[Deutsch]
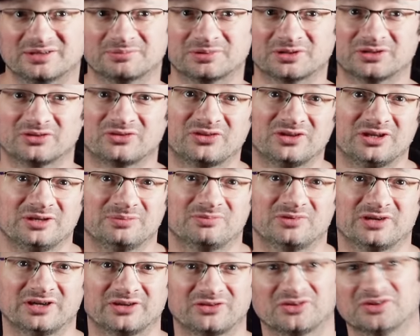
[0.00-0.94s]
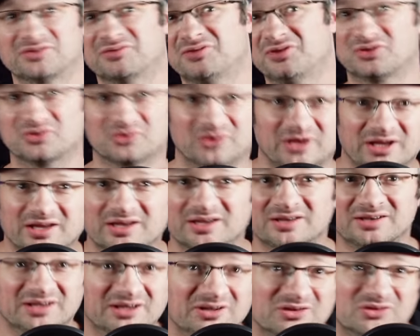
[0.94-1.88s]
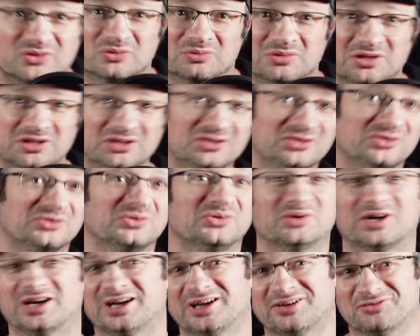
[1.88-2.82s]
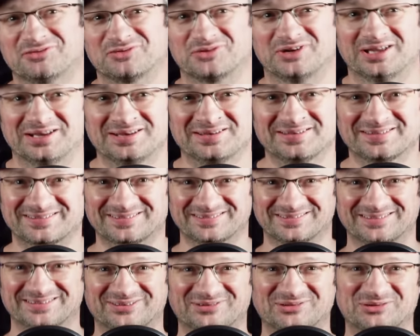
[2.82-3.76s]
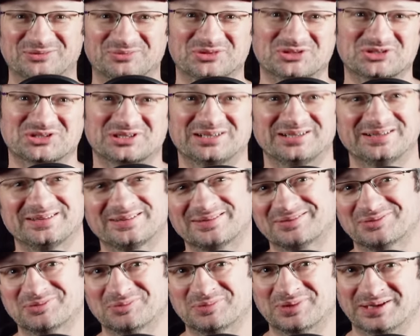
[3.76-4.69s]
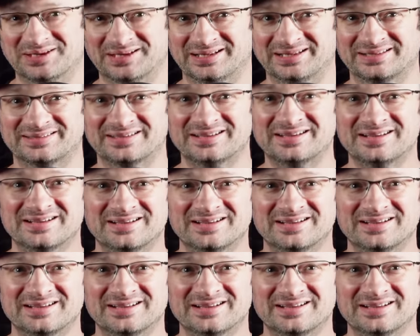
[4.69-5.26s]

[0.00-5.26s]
im Prinzip war es irgendwie so, hey, nice to meet you, hi friend, also das typische halt, so super nett.